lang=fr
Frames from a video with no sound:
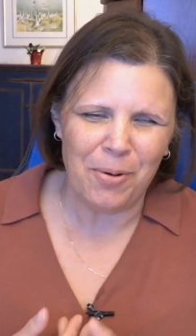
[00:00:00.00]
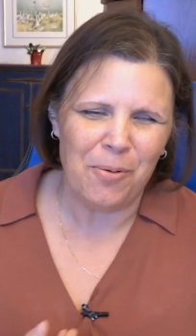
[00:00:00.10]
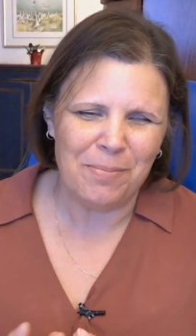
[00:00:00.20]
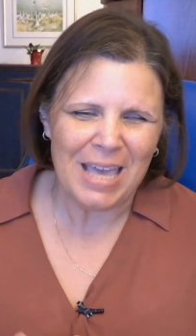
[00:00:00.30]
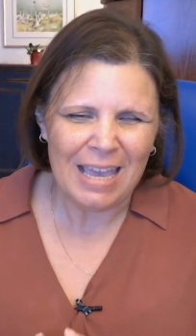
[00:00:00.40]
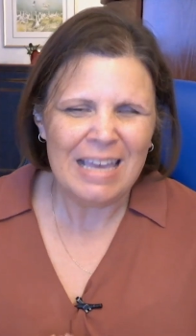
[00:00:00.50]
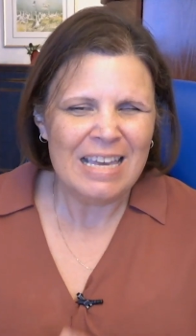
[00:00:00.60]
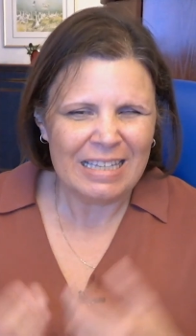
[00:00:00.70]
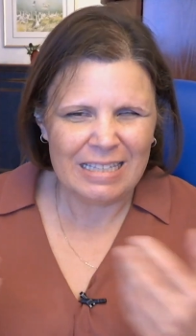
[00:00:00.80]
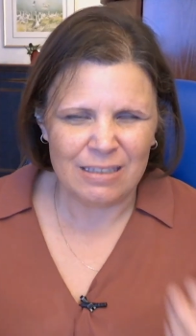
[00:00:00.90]
pas au mien,
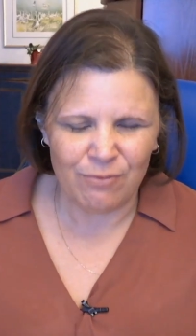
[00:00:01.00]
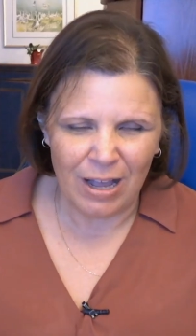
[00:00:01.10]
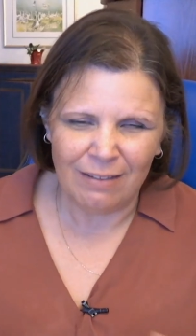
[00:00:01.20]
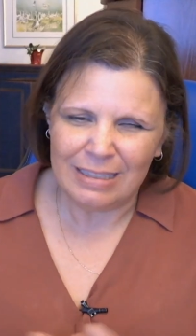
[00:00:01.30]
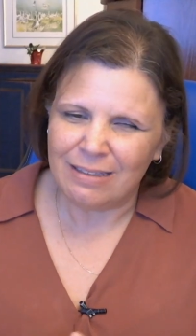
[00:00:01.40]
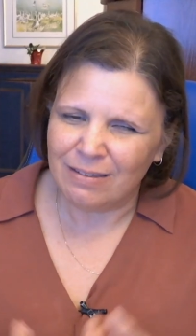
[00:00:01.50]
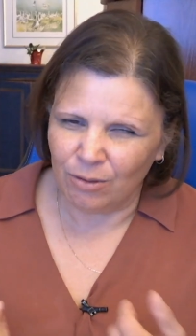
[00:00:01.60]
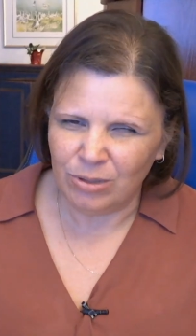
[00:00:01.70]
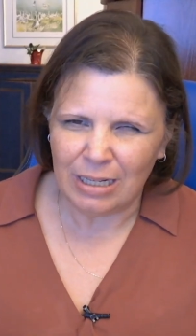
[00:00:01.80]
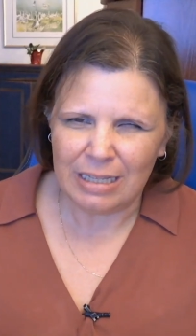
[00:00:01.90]
qui se vendent et qui
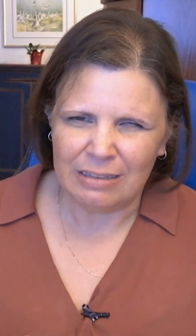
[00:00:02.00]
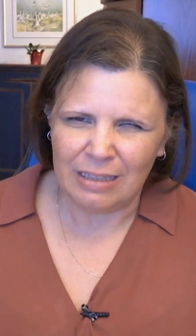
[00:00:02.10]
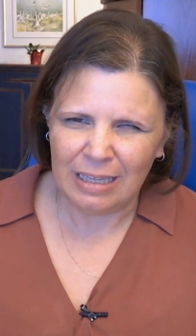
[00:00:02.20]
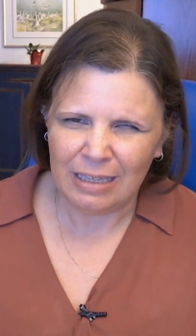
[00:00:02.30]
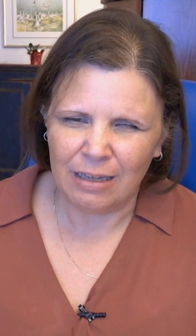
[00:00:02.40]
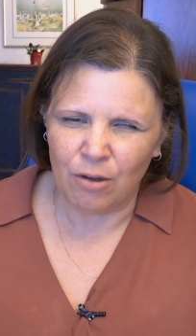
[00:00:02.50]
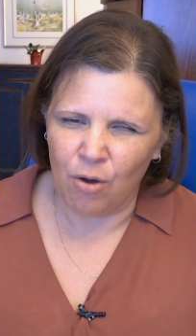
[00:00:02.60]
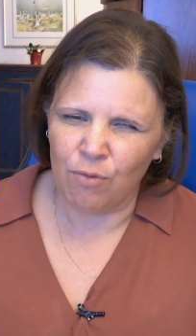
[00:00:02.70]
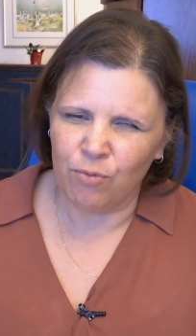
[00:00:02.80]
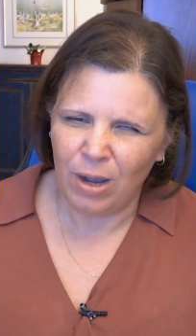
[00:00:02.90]
sont électriques et
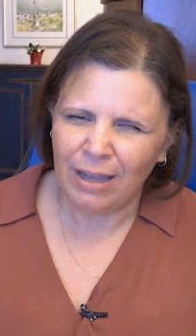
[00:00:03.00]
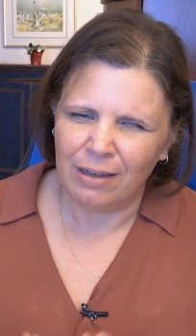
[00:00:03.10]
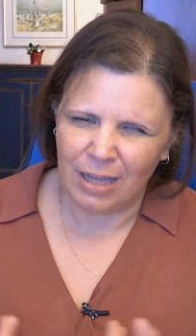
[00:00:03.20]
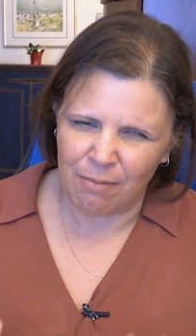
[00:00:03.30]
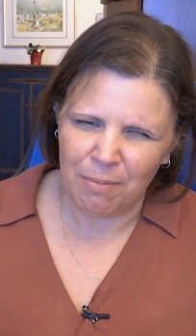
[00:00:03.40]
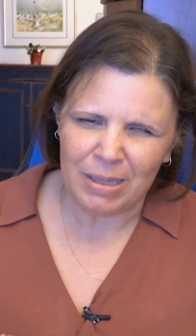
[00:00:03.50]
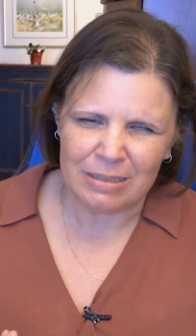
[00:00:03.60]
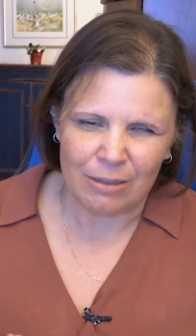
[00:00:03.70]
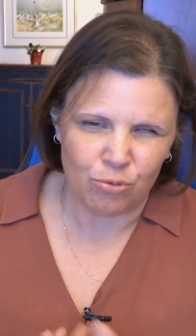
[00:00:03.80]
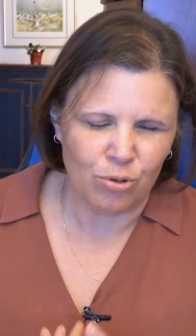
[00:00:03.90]
qu'on voit quand même,
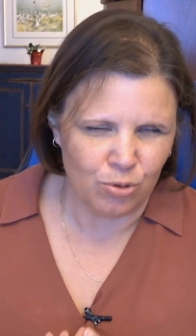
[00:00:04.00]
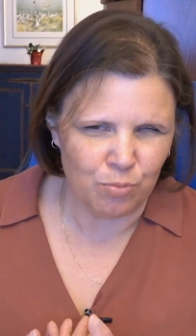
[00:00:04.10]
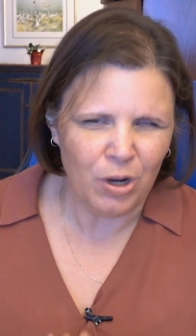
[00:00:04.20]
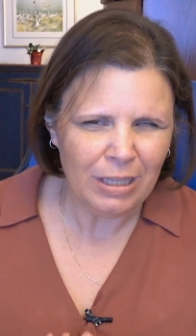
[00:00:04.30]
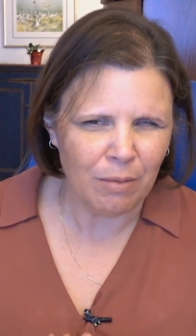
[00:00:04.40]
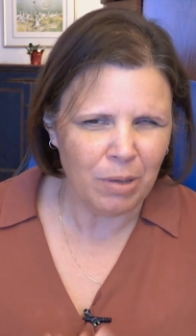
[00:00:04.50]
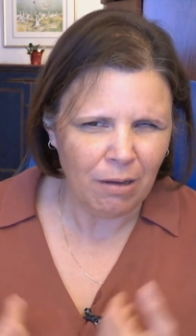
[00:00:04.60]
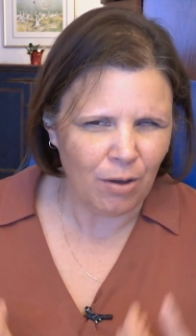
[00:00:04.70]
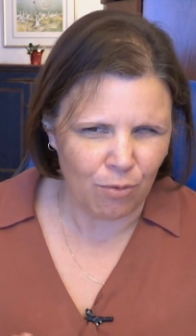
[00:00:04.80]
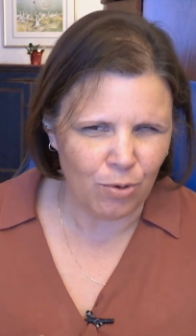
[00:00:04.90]
en tout cas du moins au
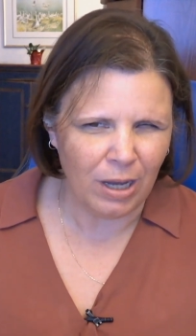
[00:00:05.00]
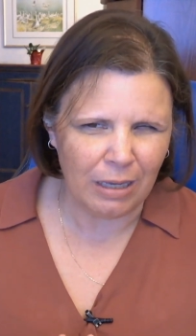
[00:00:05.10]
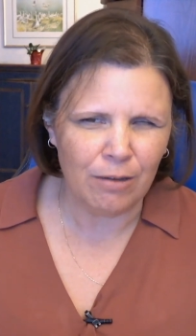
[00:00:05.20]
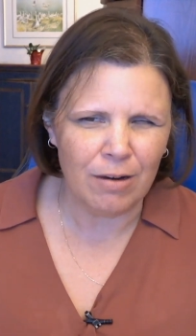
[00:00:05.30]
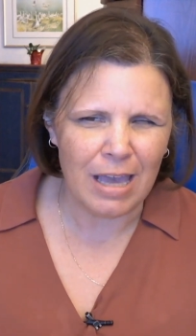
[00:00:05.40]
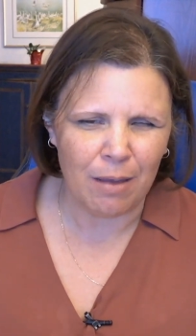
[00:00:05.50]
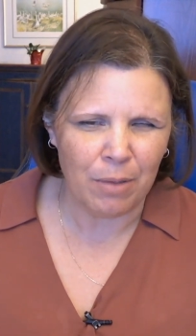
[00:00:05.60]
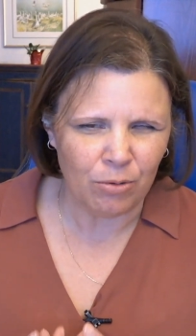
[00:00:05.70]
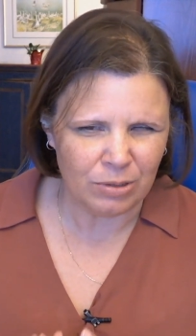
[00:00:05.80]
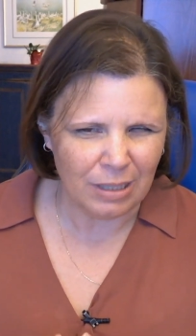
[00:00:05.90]
Québec, qu'on voit
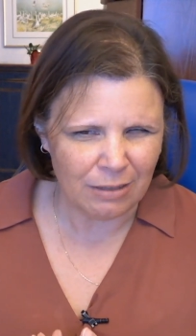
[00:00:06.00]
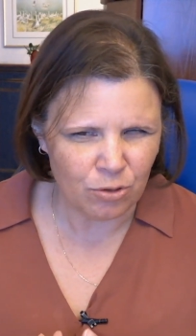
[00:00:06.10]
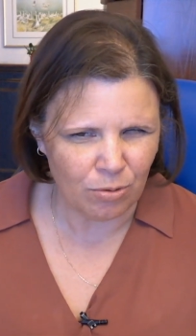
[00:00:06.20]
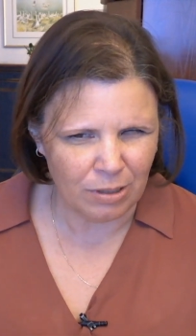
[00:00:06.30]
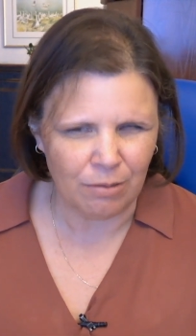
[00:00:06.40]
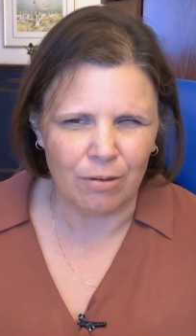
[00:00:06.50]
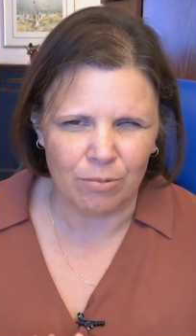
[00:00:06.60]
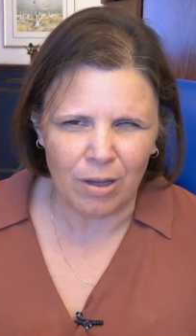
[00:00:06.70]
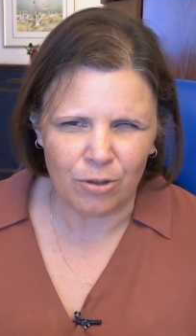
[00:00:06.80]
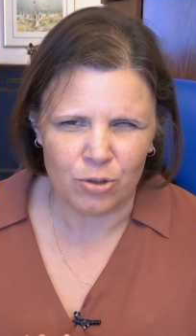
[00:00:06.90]
régulièrement autant sur les
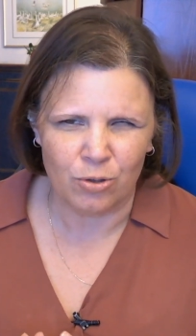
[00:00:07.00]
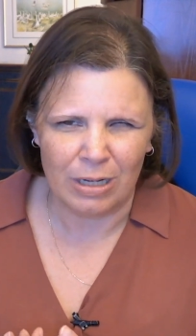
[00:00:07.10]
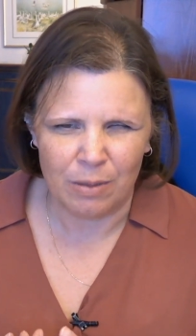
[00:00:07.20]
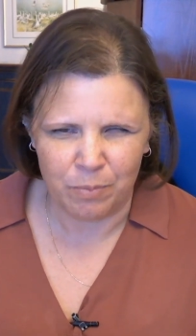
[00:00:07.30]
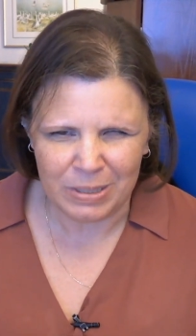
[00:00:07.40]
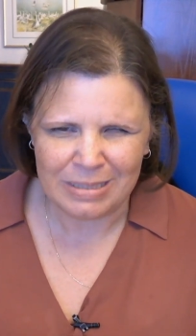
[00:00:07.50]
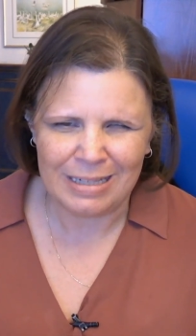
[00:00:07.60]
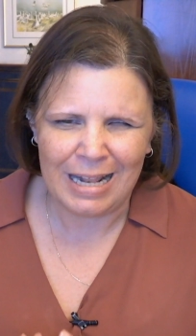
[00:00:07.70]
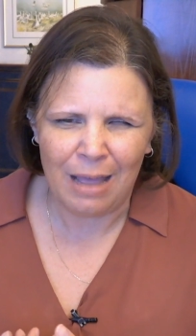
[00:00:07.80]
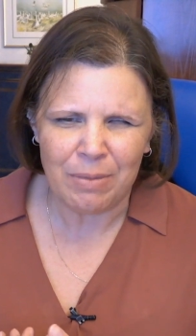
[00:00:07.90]
trottoirs que sur les pistes
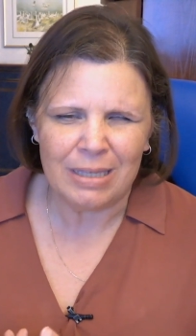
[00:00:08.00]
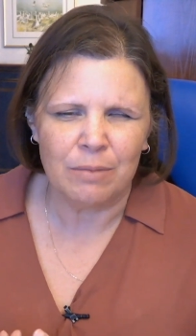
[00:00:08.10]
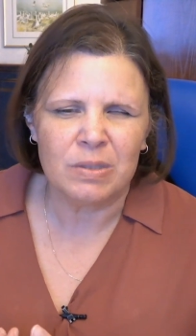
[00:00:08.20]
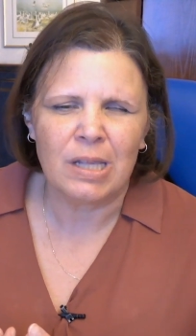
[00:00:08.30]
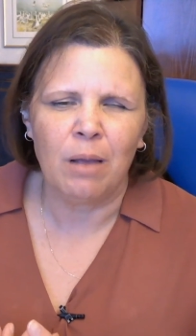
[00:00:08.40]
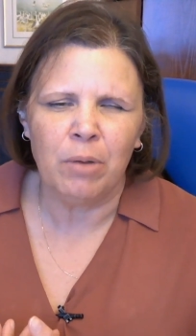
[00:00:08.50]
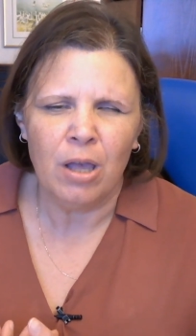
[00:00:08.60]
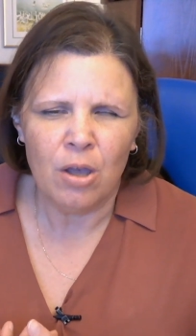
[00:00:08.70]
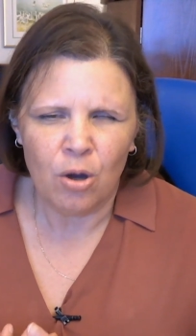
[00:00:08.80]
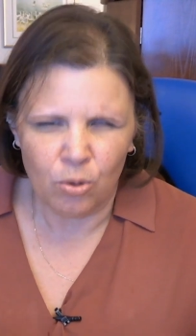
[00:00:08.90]
cyclables et qui me semblent
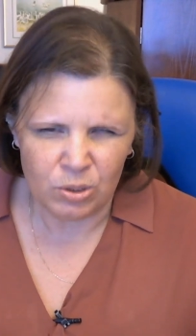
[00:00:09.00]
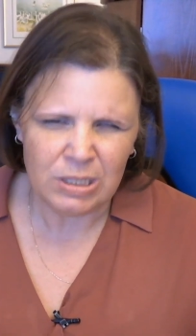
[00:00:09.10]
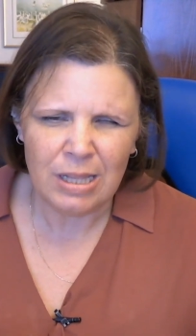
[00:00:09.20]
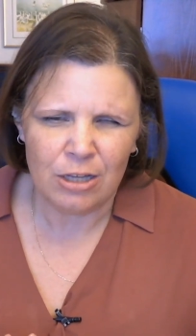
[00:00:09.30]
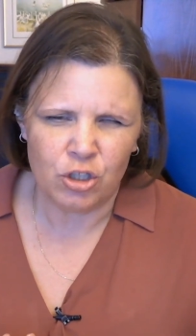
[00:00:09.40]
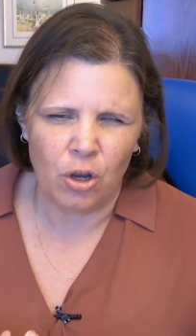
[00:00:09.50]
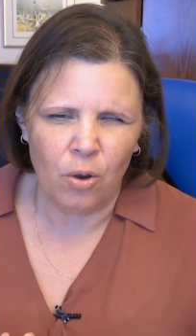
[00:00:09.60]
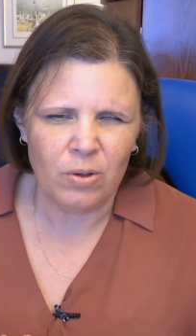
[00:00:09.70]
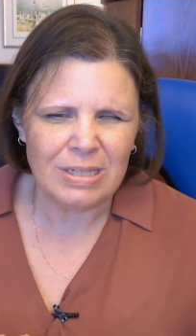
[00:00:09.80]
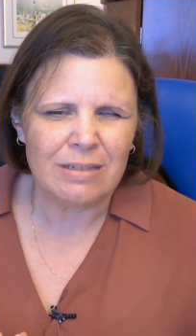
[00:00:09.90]
aussi dangereuses.